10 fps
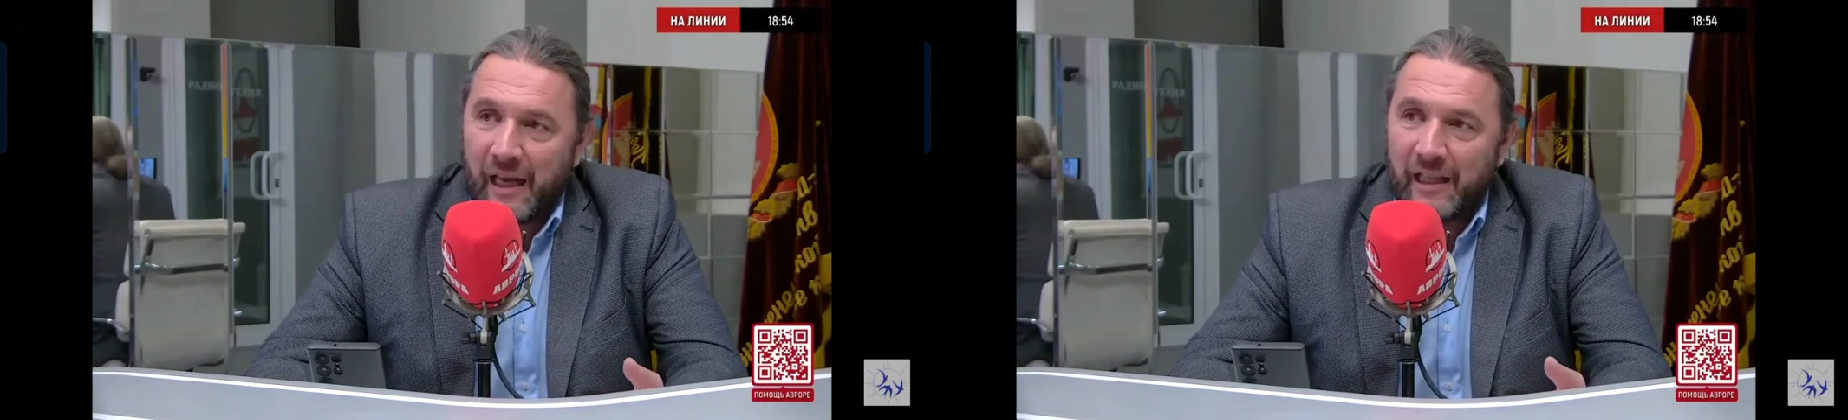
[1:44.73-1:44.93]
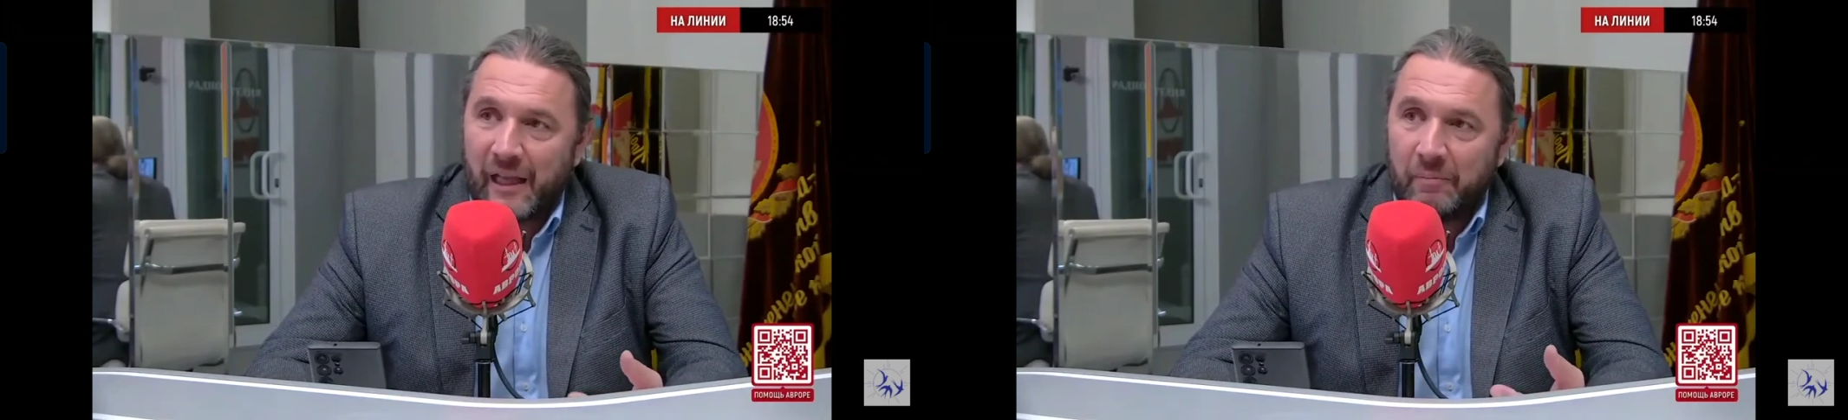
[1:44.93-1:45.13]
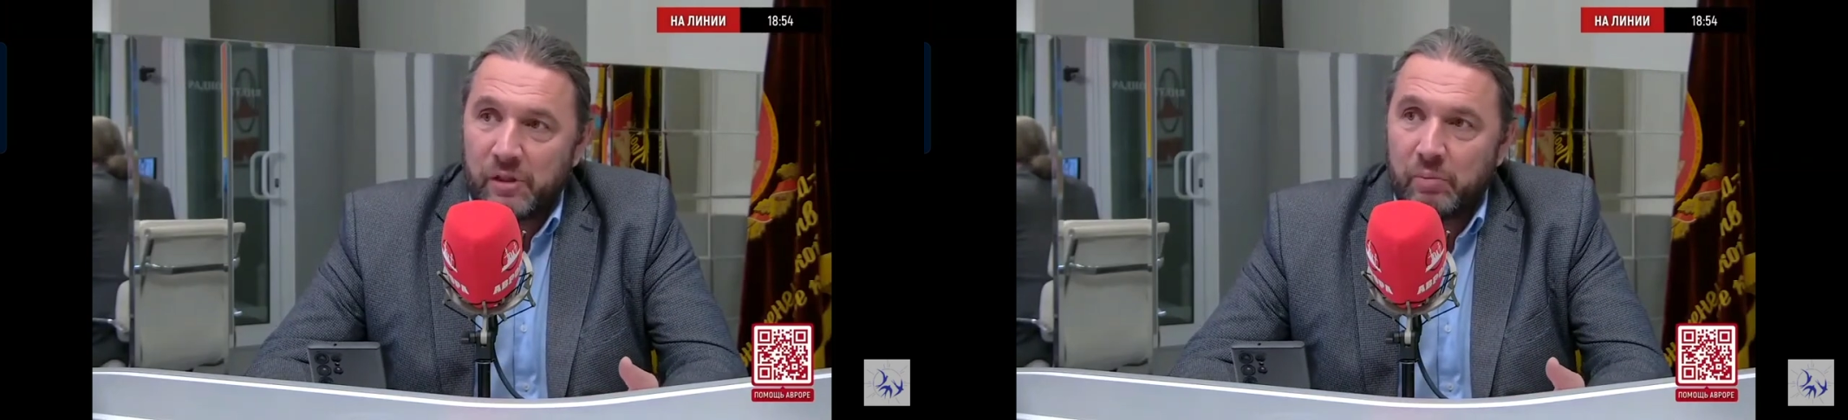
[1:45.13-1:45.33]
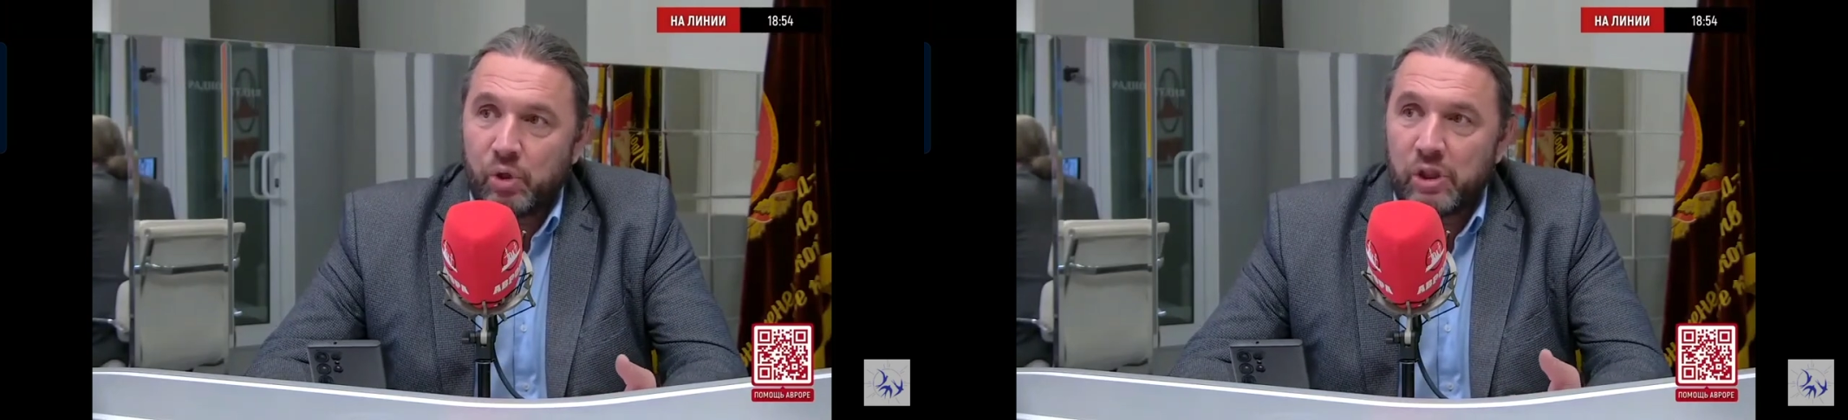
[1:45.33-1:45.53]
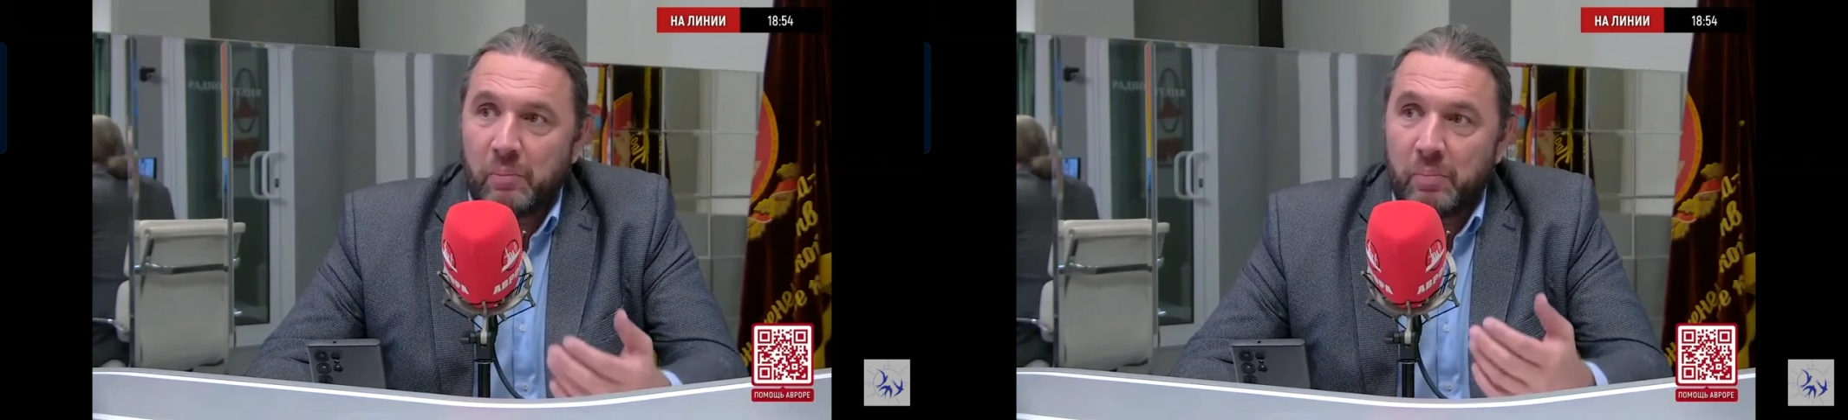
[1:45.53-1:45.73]
когда мы
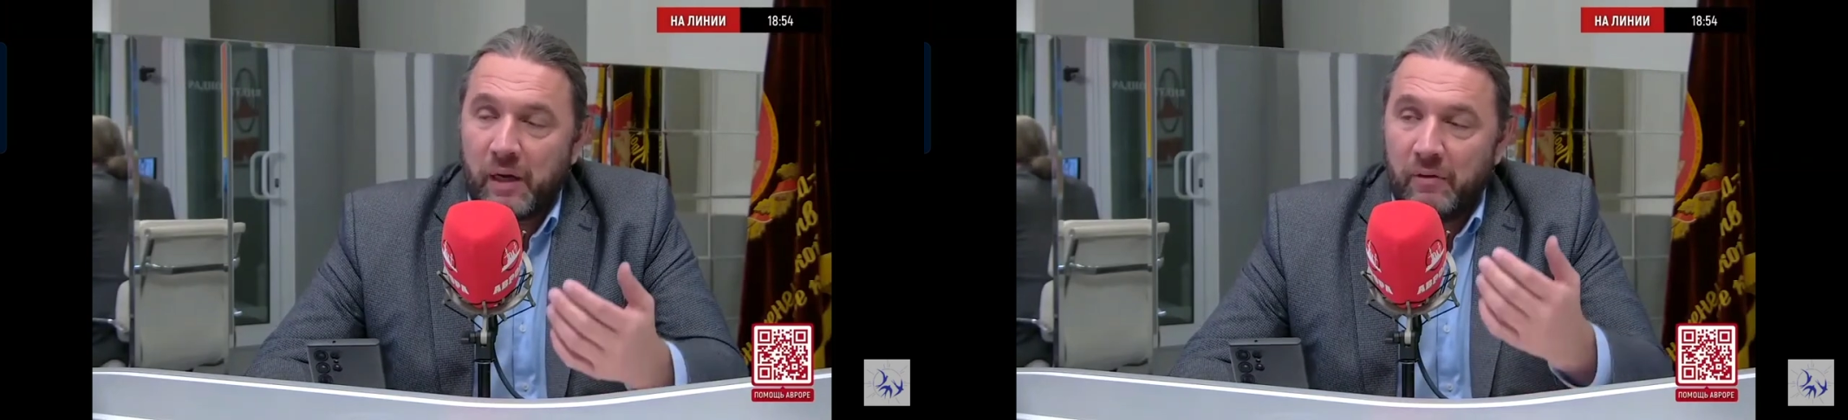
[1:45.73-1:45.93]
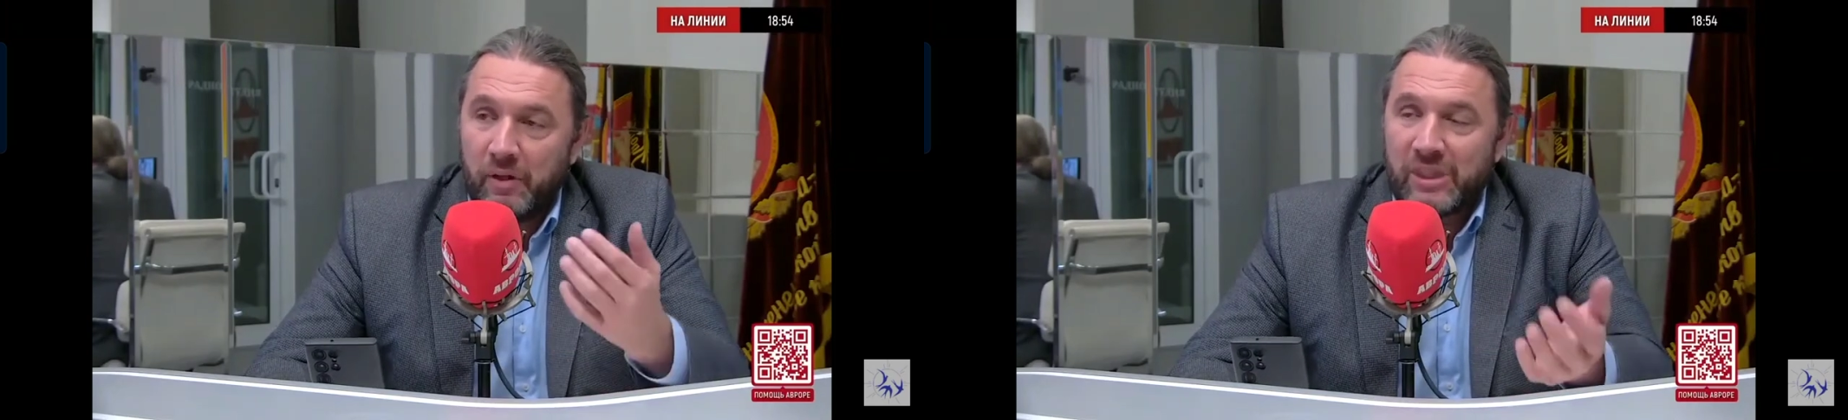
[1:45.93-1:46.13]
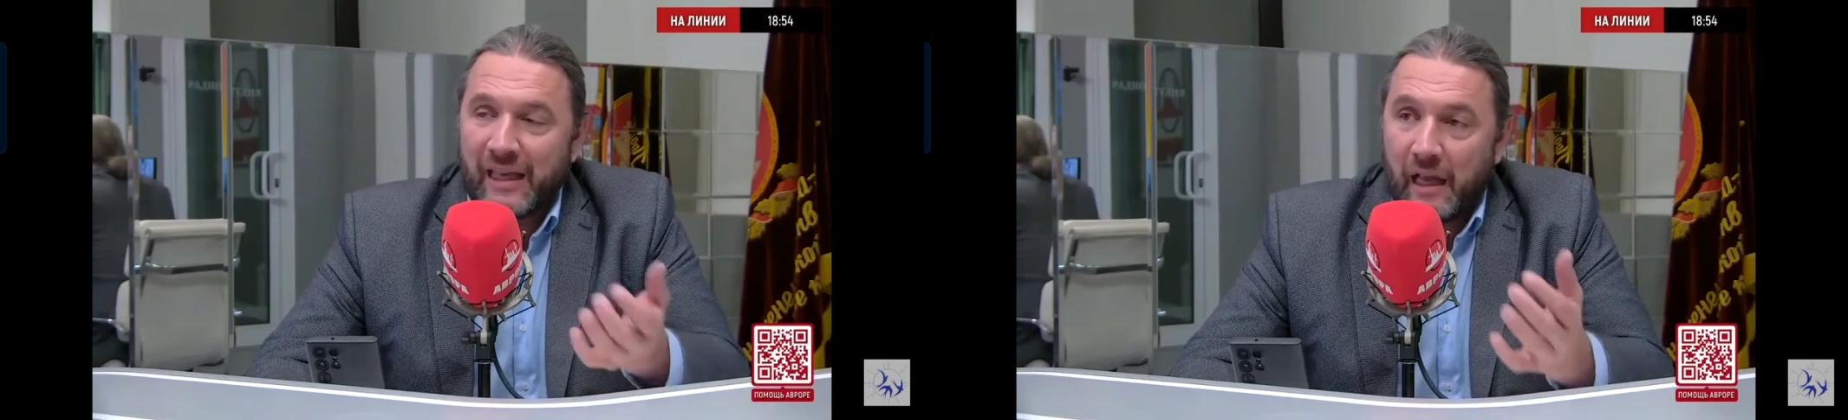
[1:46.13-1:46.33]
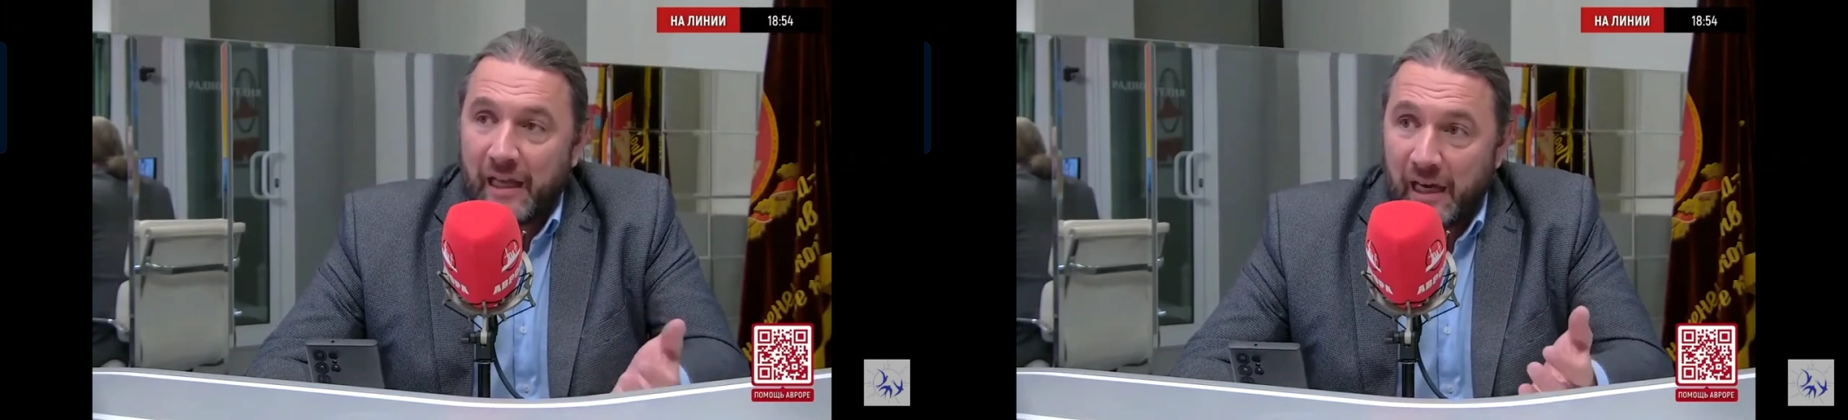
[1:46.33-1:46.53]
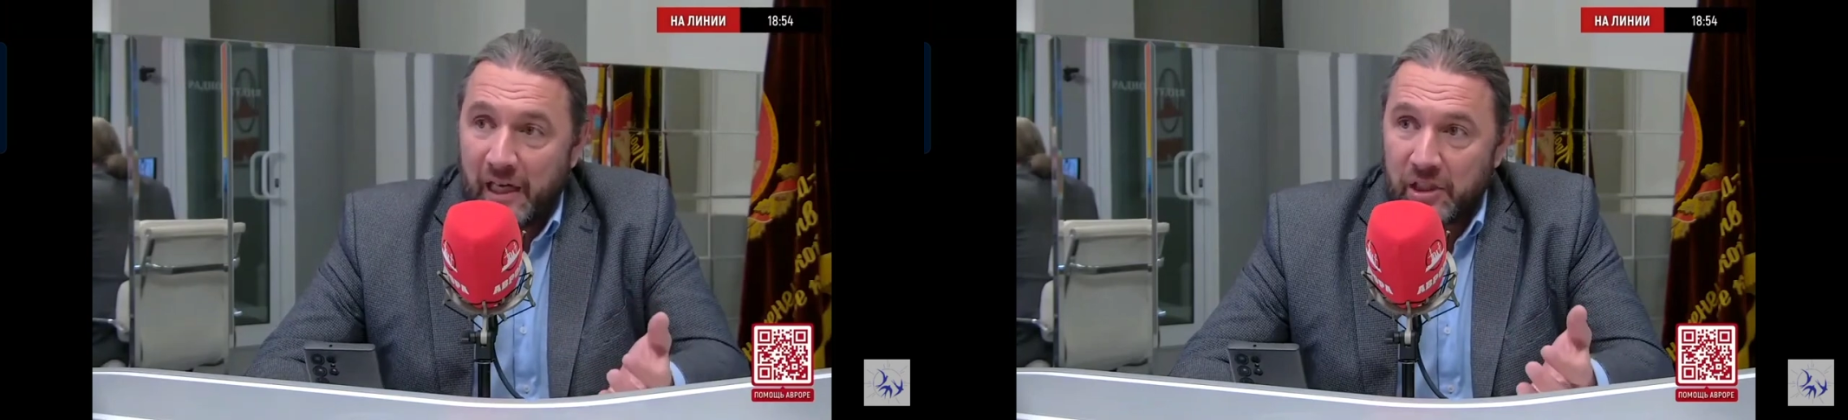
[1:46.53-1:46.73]
сможем проявиться
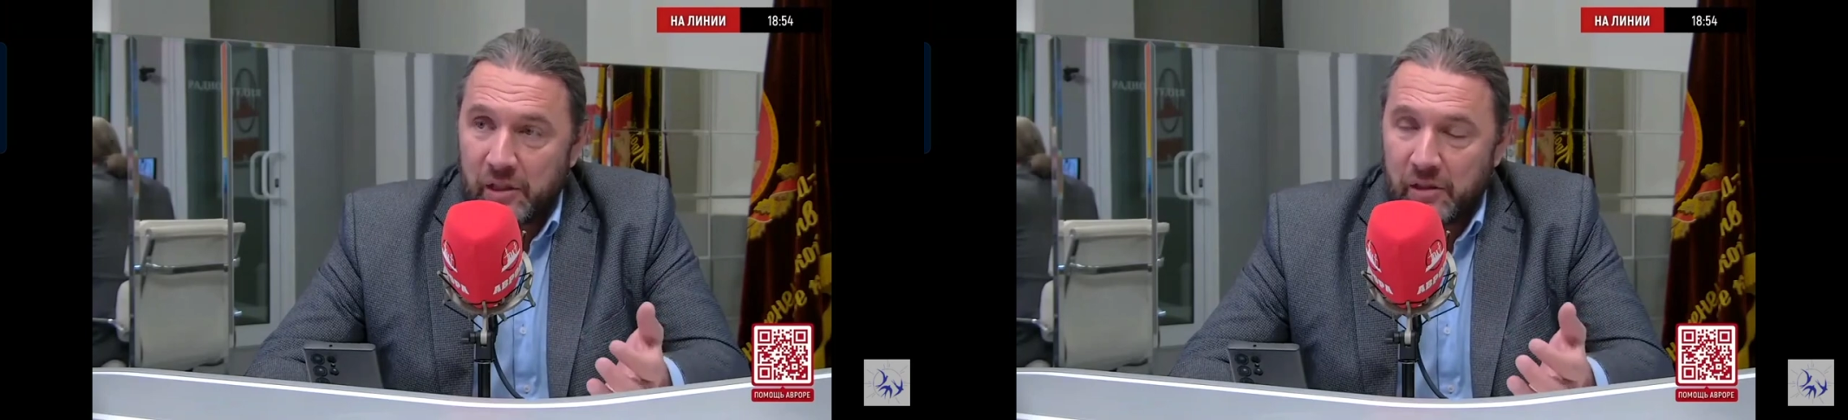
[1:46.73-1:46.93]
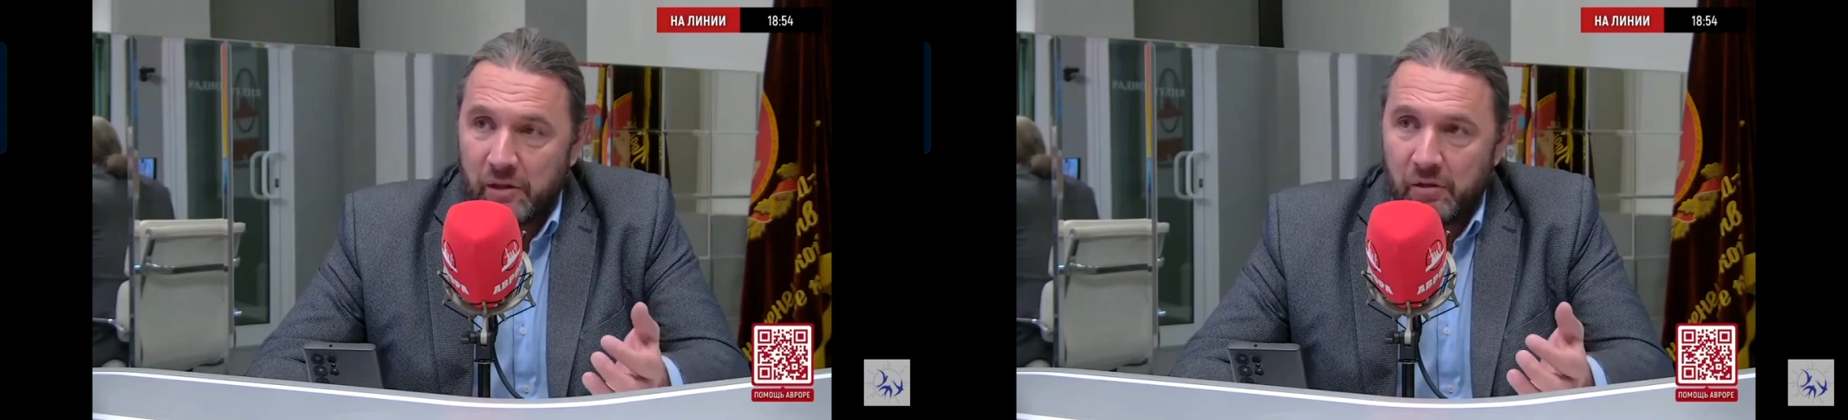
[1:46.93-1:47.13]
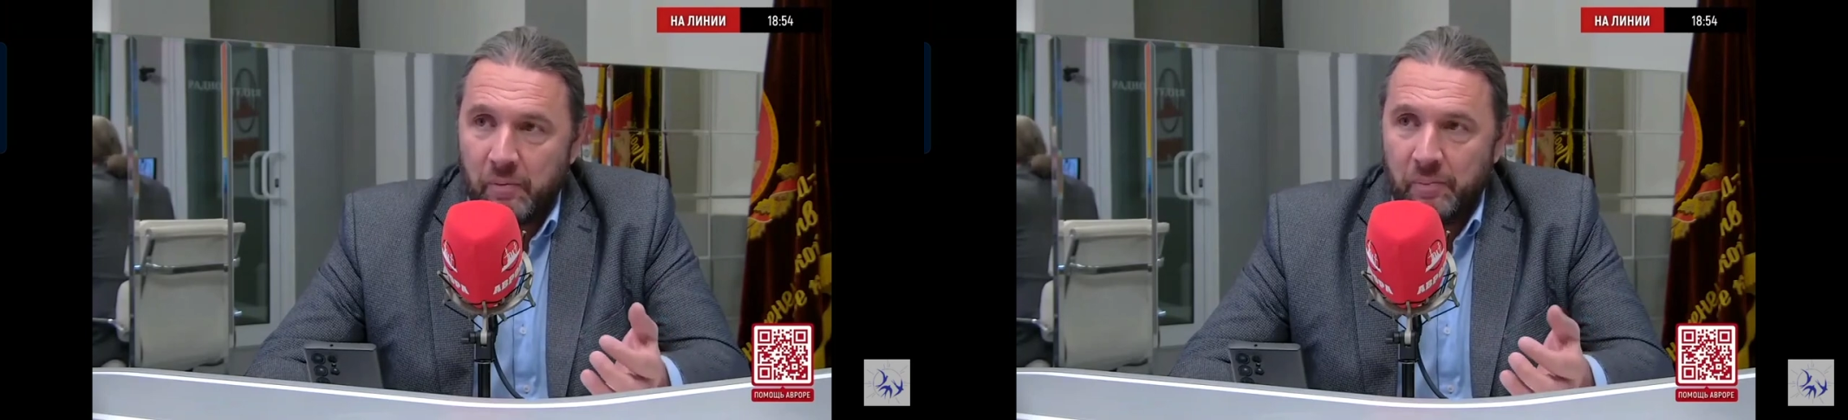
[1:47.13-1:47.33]
как граждане.